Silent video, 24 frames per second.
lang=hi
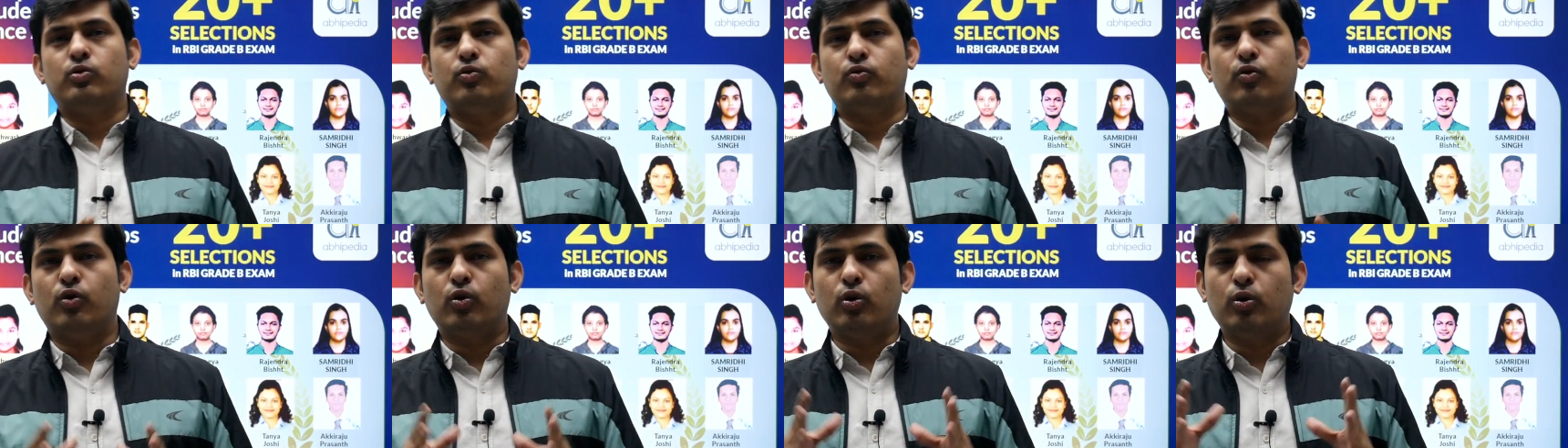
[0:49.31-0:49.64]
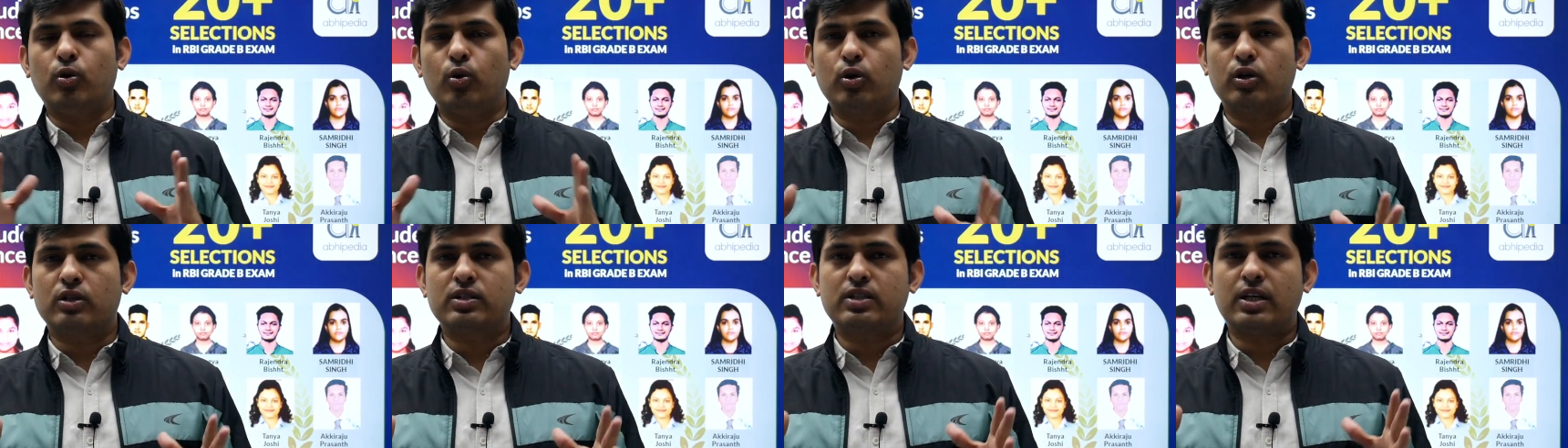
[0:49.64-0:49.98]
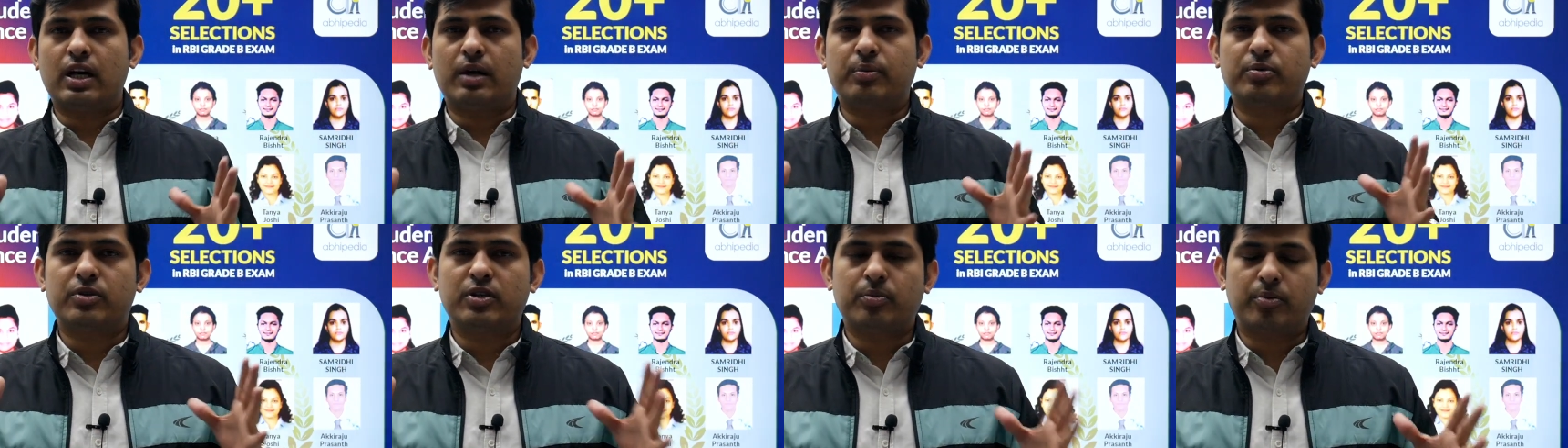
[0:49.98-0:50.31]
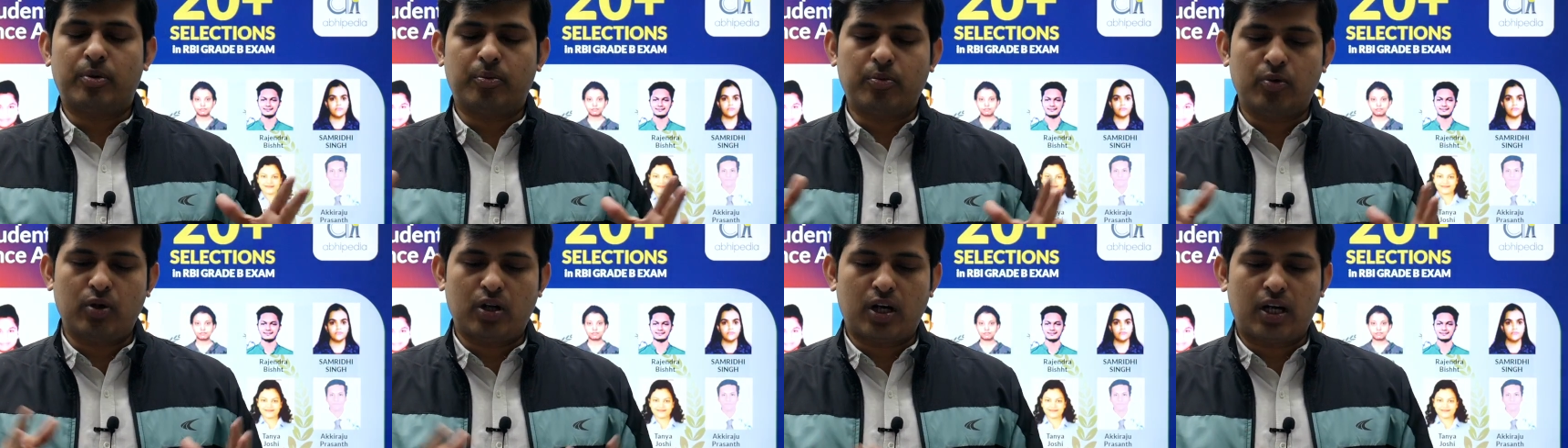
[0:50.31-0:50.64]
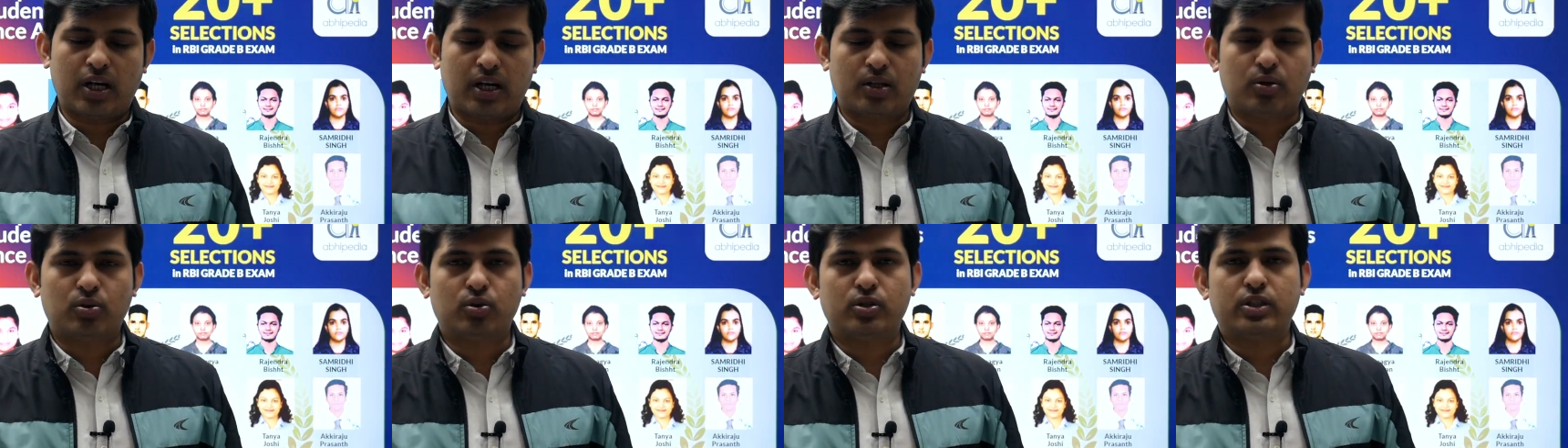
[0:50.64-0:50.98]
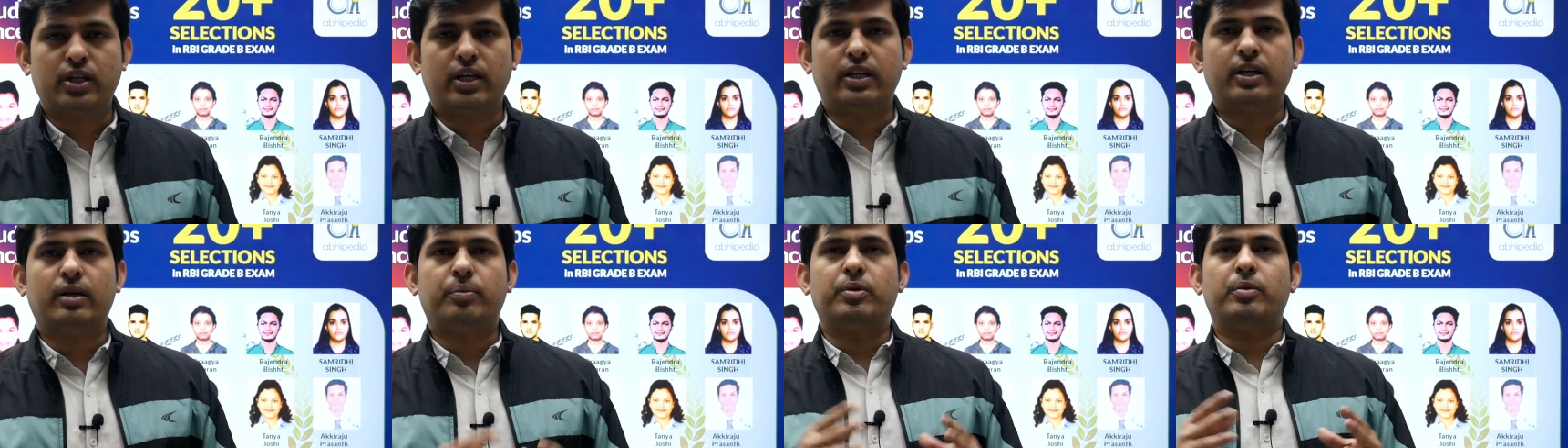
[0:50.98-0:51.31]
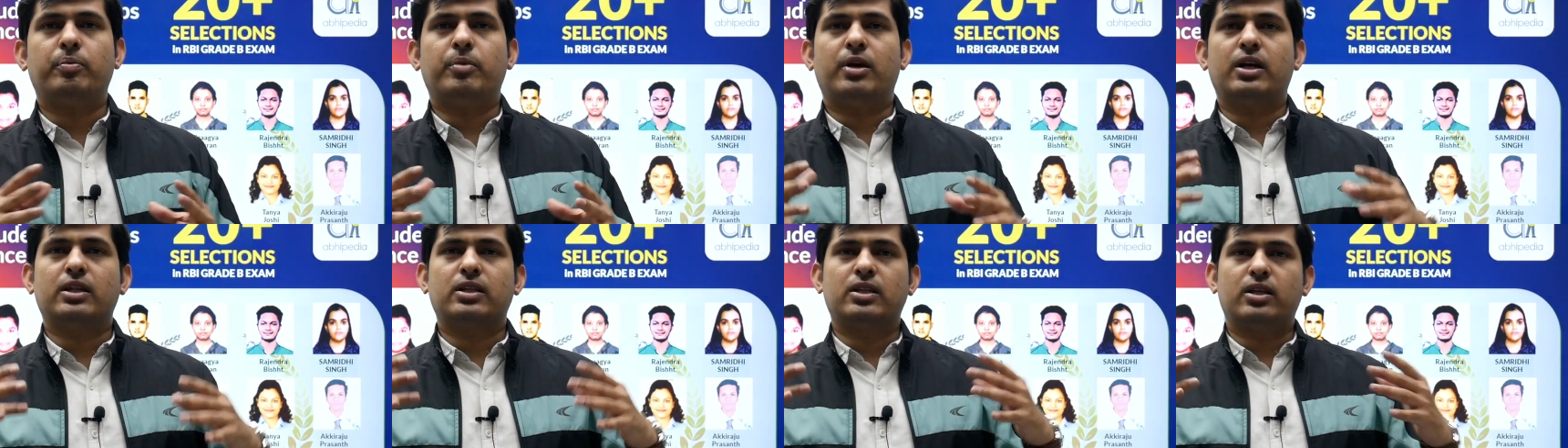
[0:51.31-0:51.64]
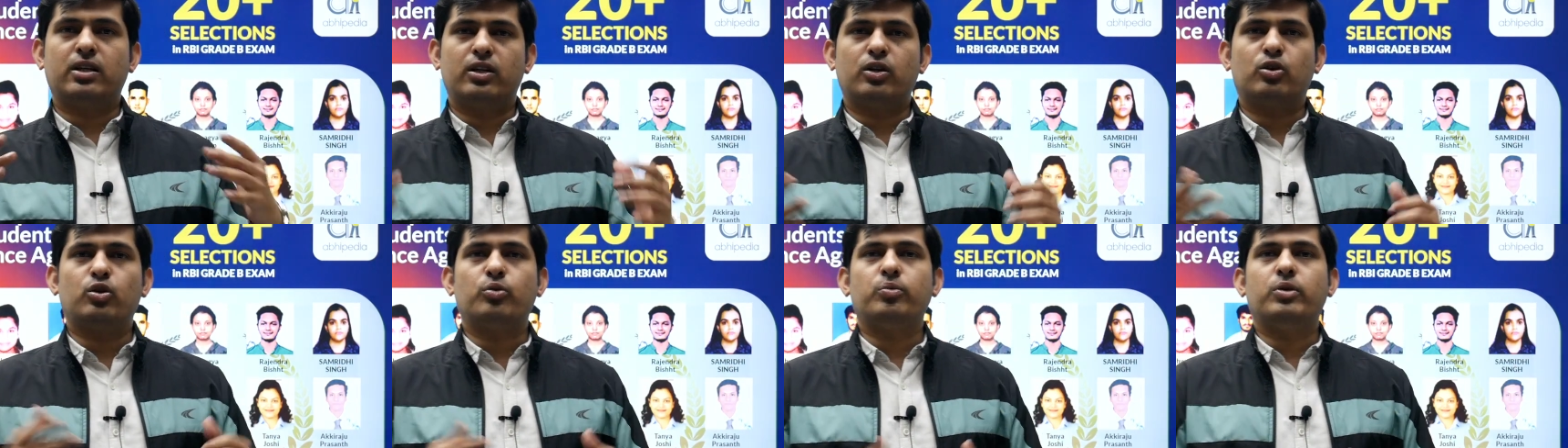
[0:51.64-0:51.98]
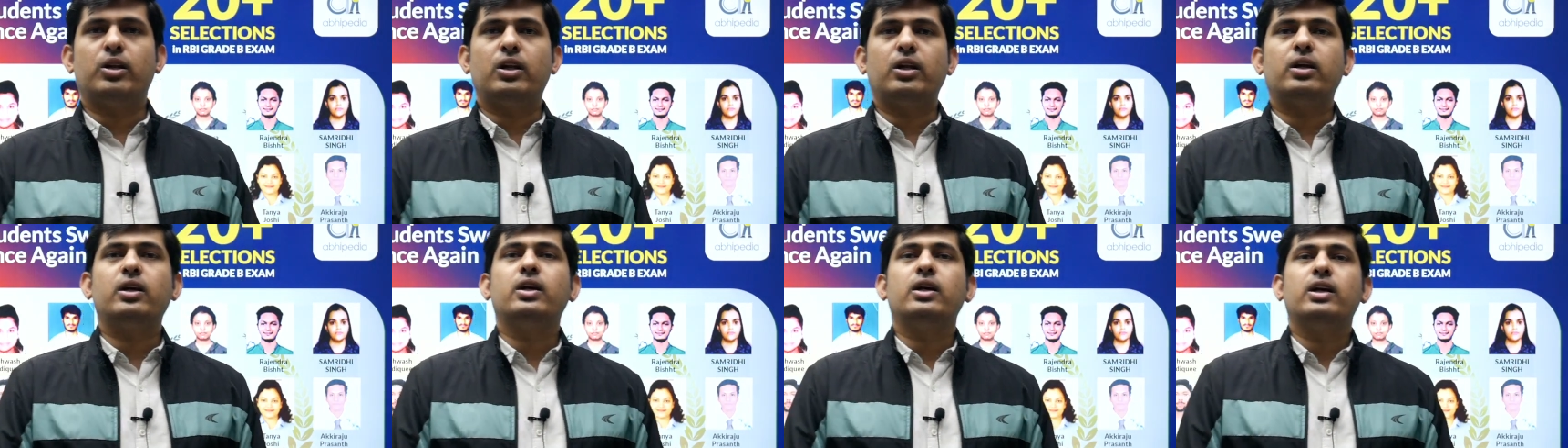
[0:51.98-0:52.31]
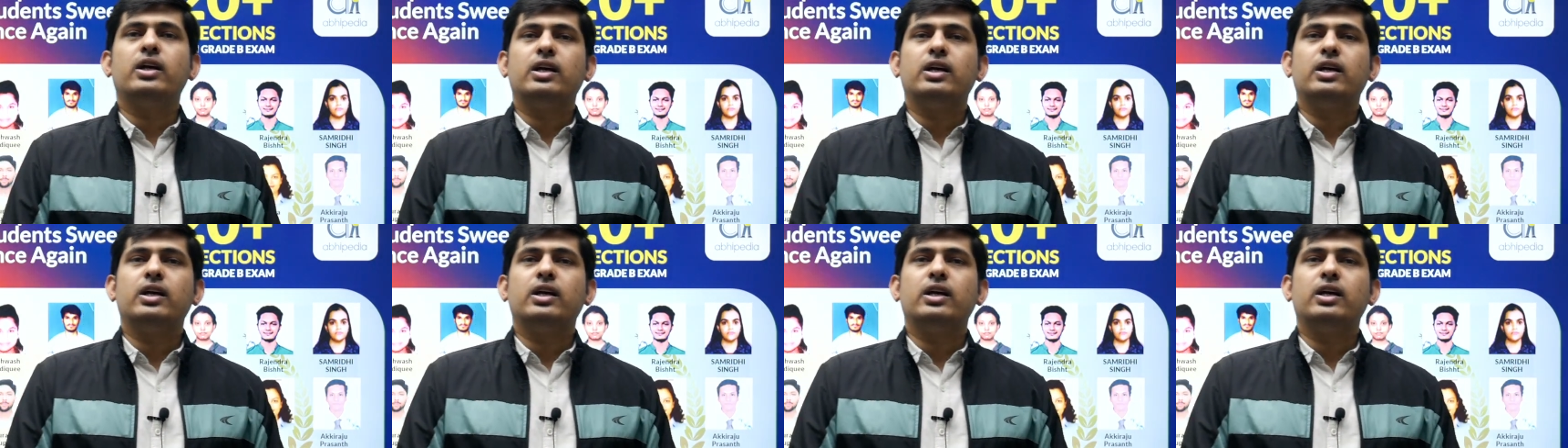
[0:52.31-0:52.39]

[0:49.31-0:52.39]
वो लोग से आपसे मुलाकात हो जाए या फिर बात करने को मिले